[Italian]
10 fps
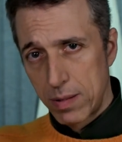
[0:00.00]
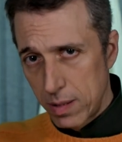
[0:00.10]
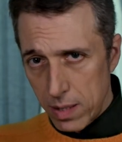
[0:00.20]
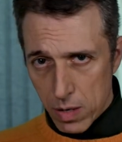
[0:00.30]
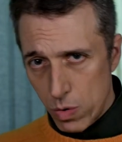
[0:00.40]

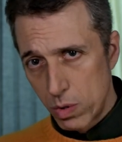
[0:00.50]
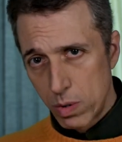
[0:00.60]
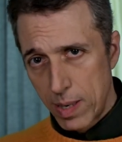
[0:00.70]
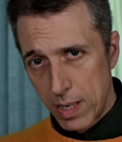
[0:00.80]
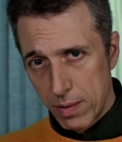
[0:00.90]

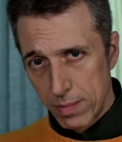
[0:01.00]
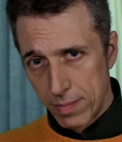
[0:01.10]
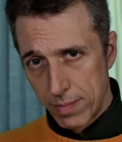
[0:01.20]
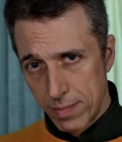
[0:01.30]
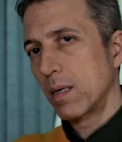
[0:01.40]
derubano
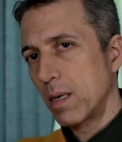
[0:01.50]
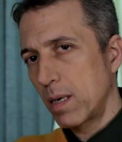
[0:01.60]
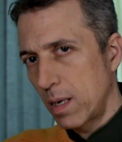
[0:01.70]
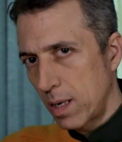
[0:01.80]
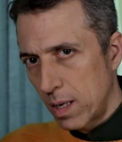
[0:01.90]

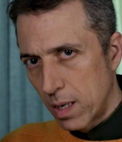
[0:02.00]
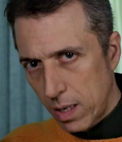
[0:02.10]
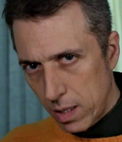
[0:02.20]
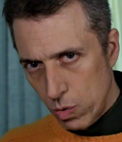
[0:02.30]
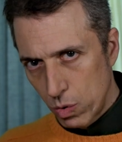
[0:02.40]
e
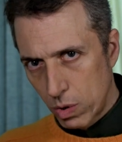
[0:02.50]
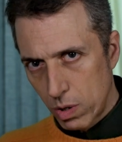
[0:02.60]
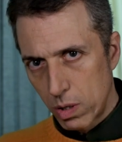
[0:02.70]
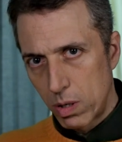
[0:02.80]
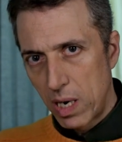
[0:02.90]

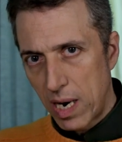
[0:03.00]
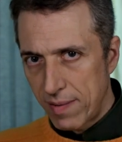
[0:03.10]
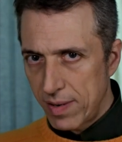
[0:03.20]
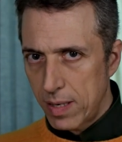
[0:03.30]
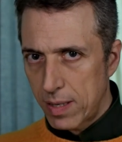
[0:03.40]
riducono la
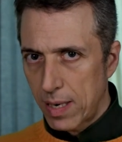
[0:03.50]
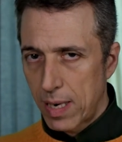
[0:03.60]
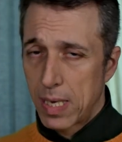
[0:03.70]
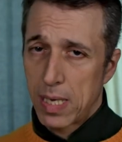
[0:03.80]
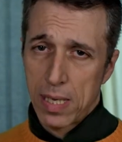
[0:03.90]
vita